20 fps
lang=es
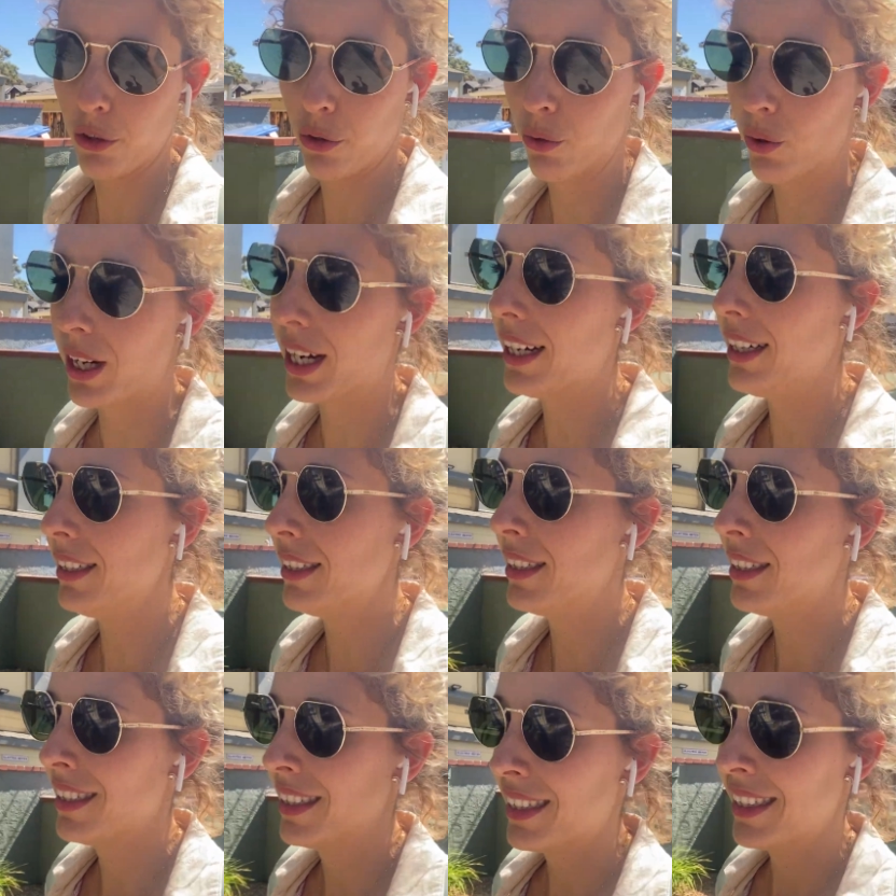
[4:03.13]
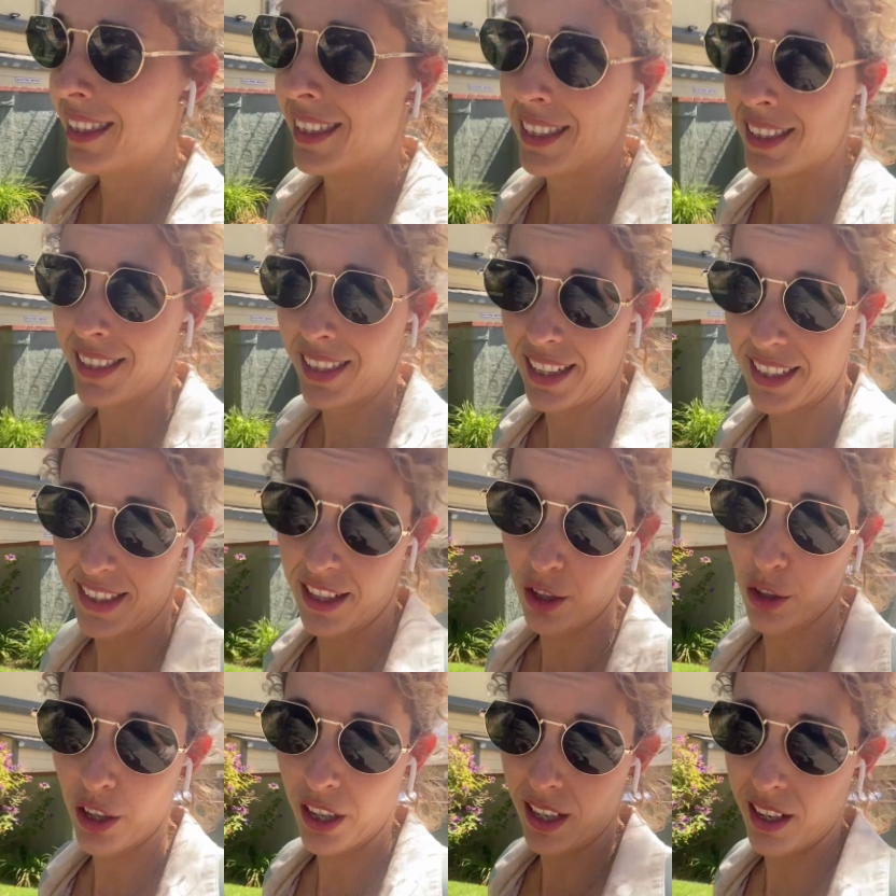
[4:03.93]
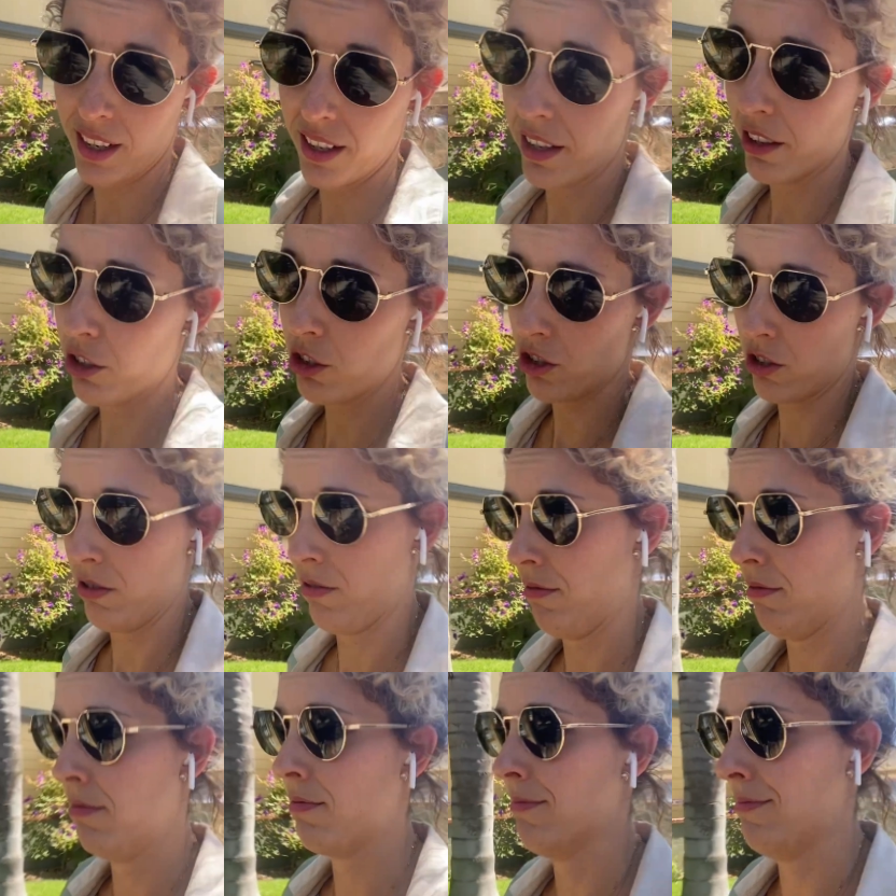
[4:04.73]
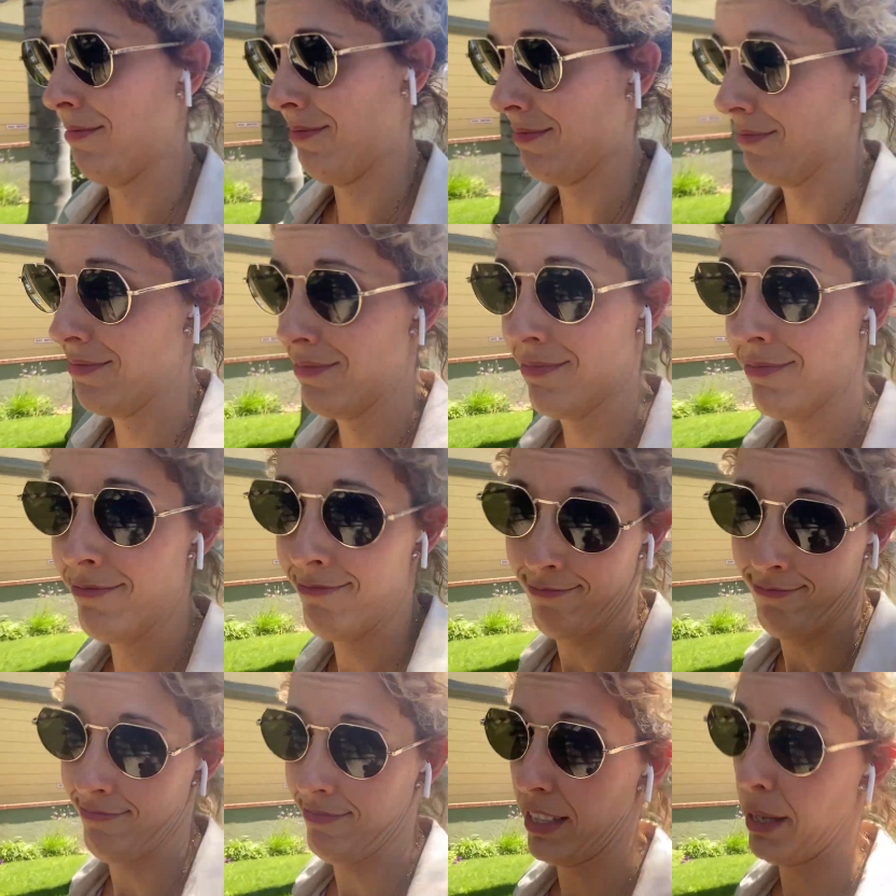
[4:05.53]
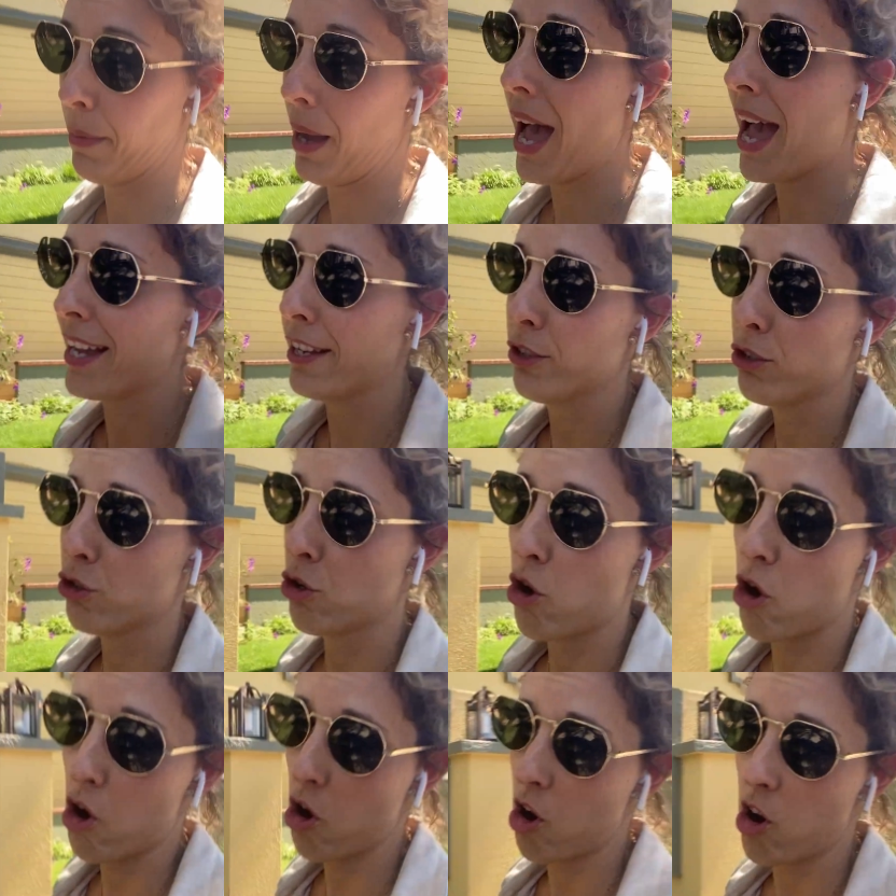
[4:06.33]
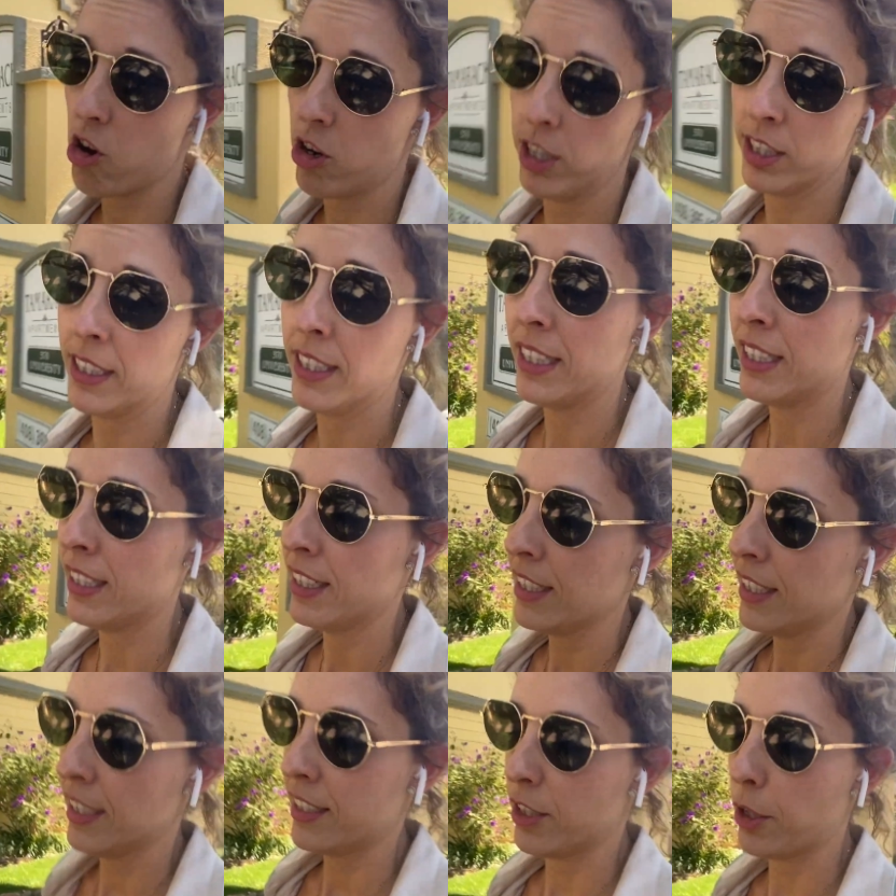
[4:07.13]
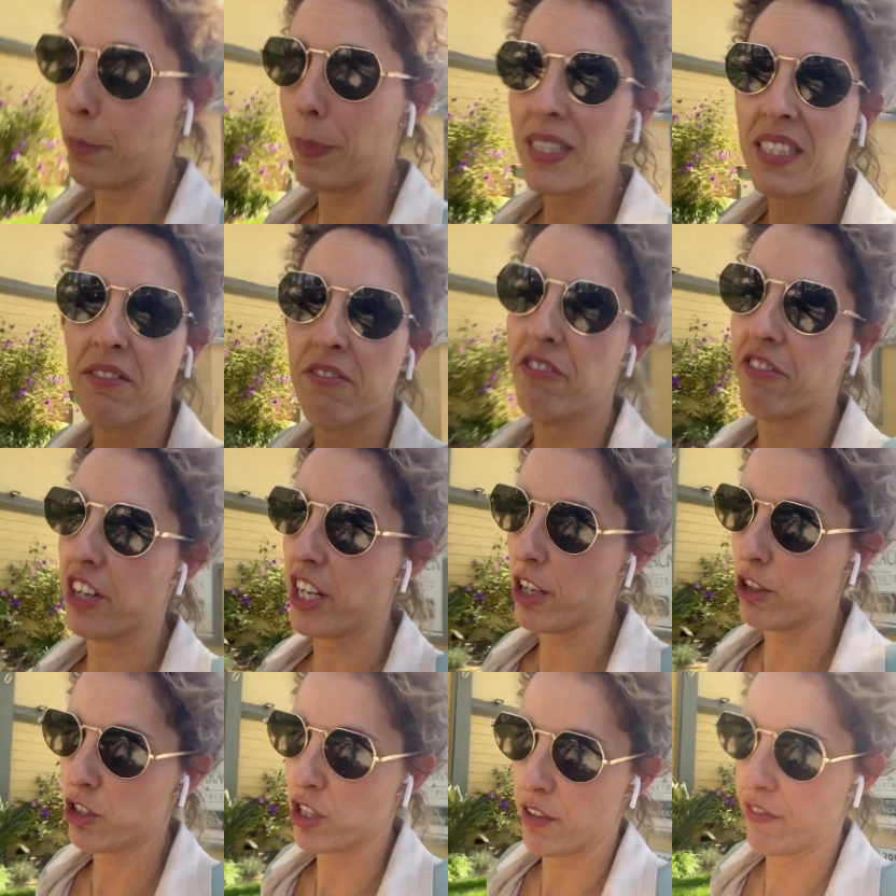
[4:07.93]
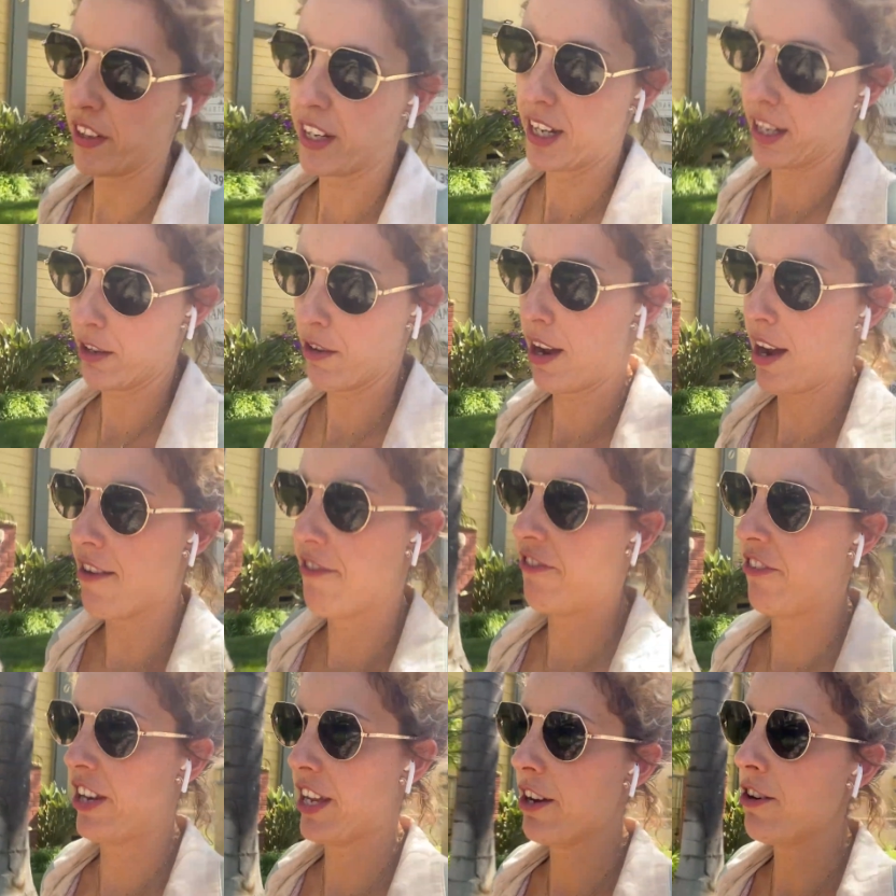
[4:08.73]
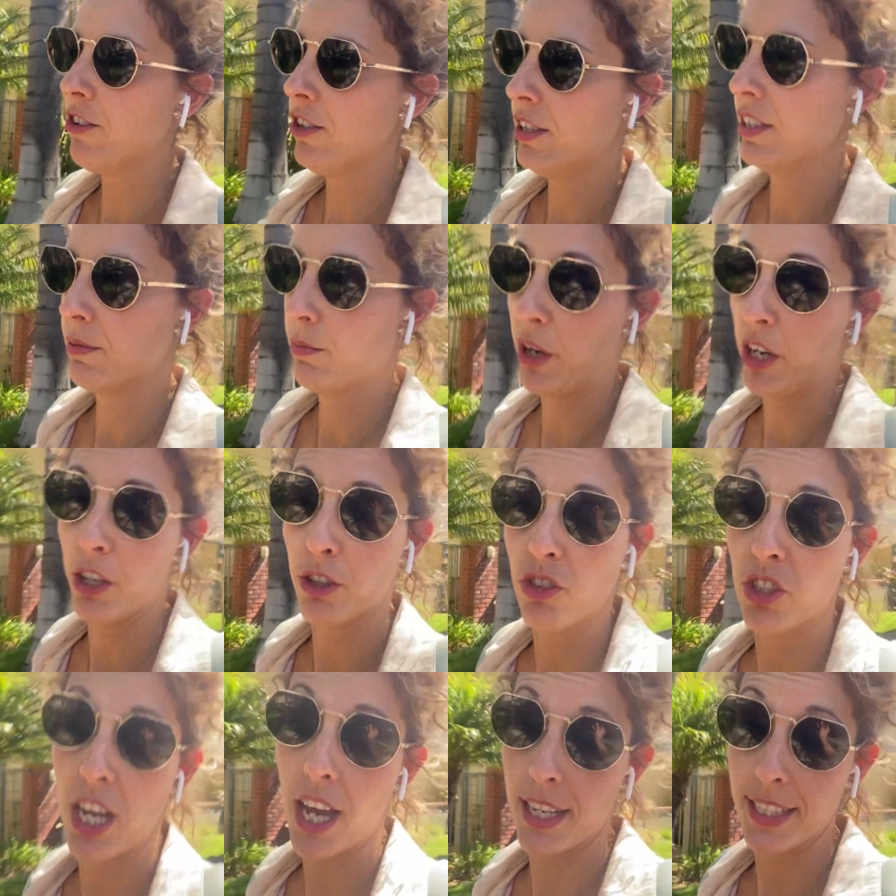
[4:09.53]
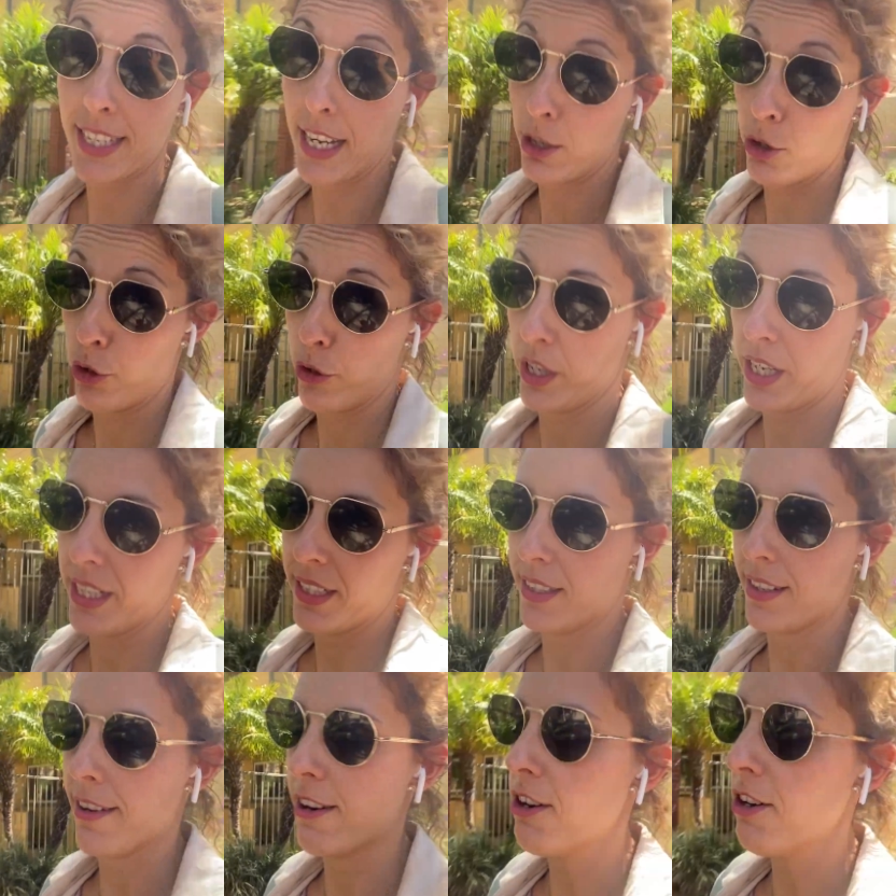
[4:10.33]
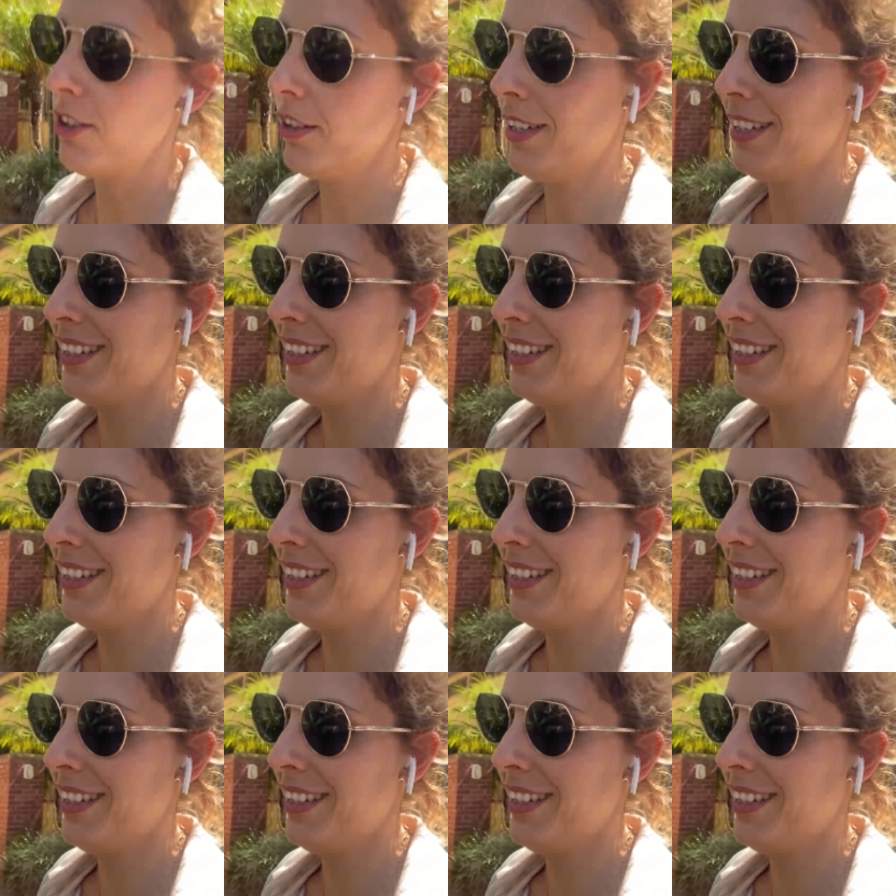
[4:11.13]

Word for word: nunca, que se lo creen ellos que a ellos no, pasen frío significa que no haga frío. Bueno, ya, lo diré si no.